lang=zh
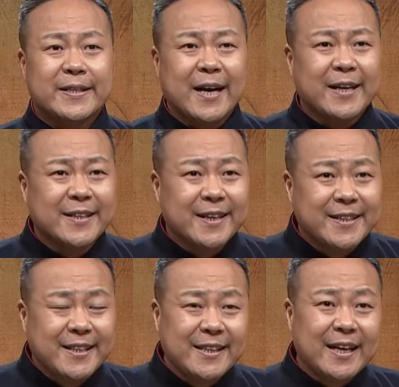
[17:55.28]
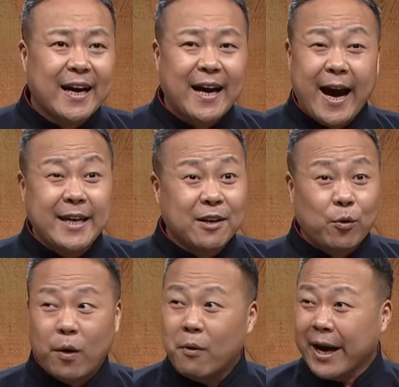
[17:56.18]
张这个气呀还一
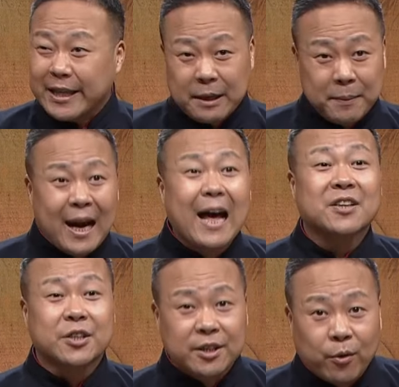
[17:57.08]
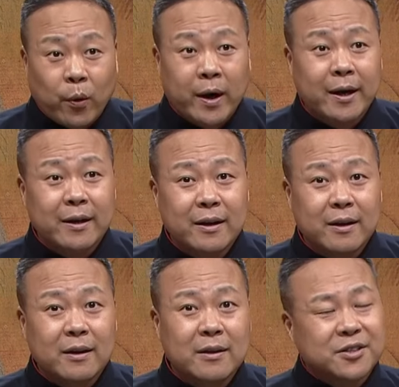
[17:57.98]
伙我看你们爷俩是一伙的，
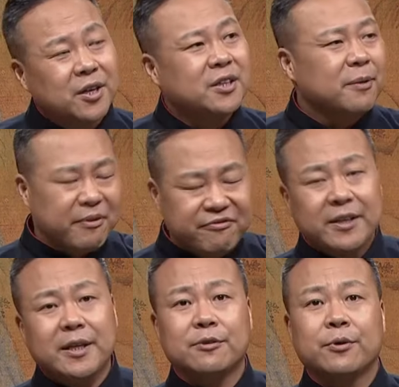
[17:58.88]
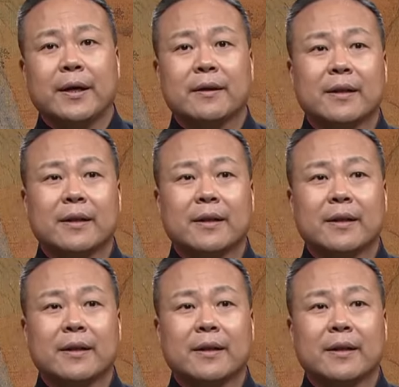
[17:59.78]
一生气奔封地去了，